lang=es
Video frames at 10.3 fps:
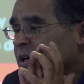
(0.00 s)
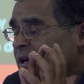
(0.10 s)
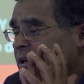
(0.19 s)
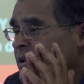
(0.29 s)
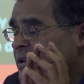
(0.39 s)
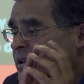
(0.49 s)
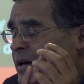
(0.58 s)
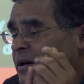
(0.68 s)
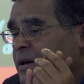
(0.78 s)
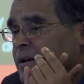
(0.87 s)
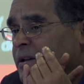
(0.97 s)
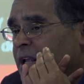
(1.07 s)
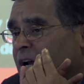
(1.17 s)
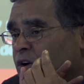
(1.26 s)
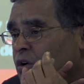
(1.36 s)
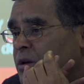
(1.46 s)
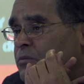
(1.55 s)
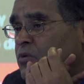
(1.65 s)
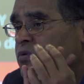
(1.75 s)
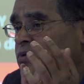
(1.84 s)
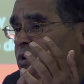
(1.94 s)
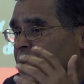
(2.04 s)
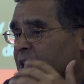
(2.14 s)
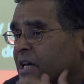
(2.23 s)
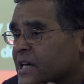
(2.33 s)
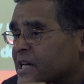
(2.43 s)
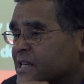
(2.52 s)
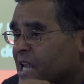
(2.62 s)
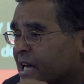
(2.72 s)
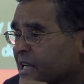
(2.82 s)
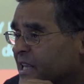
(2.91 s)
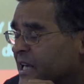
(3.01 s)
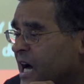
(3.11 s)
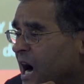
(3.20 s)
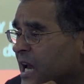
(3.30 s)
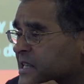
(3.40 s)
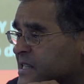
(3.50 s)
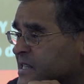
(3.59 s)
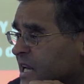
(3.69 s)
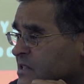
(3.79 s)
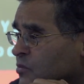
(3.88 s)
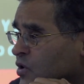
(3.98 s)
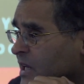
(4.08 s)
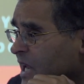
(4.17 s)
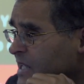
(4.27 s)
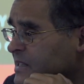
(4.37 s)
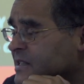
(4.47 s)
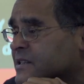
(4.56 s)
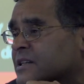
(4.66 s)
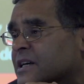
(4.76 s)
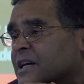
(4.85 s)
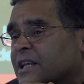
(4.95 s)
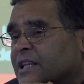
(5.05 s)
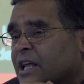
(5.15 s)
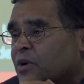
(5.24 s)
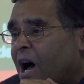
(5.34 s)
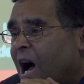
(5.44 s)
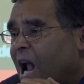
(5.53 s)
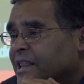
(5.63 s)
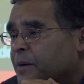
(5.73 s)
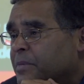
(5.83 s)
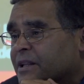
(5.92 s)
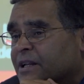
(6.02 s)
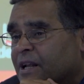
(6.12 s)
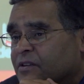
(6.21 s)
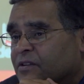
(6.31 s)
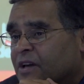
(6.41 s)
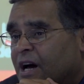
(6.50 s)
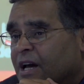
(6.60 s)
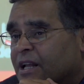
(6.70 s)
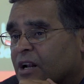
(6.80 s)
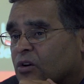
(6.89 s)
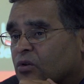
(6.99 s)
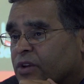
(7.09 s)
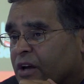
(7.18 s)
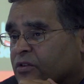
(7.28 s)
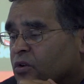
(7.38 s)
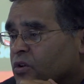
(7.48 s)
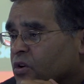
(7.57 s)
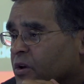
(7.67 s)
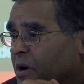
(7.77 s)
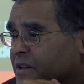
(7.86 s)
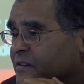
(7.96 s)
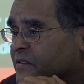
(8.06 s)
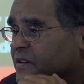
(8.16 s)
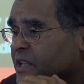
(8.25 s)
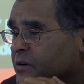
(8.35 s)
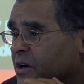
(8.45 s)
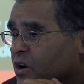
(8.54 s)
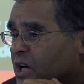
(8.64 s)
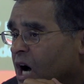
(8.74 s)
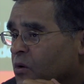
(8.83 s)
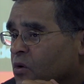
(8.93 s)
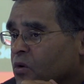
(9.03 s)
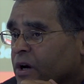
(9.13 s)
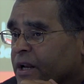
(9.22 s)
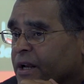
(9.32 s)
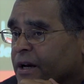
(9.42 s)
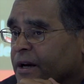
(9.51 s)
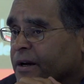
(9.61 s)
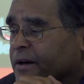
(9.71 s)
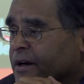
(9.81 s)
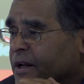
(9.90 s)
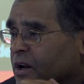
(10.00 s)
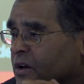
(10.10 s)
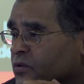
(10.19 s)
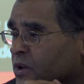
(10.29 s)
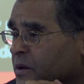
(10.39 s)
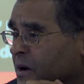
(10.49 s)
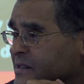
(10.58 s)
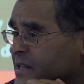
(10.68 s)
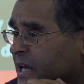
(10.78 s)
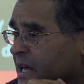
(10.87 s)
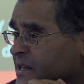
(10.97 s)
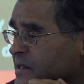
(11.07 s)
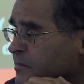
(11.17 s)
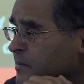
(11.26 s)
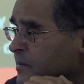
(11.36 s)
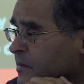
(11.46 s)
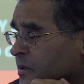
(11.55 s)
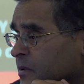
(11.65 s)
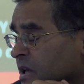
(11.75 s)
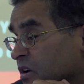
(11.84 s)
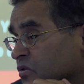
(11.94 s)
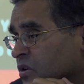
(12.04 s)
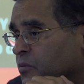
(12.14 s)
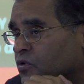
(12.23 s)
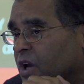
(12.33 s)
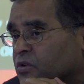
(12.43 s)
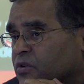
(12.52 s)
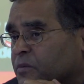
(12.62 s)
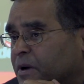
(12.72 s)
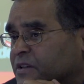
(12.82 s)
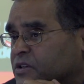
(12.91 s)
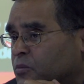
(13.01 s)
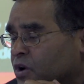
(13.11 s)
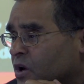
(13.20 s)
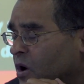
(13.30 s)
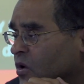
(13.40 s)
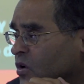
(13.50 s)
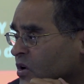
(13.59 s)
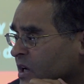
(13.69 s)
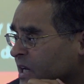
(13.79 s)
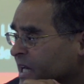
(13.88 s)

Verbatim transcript: de, la Chloe de Mouffe, que es la crítica al esencialismo de clases, tiene una alta pertinencia en el contexto de los debates que se están llevando a cabo en, eh, las últimas décadas y en los últimos años en países como el Ecuador,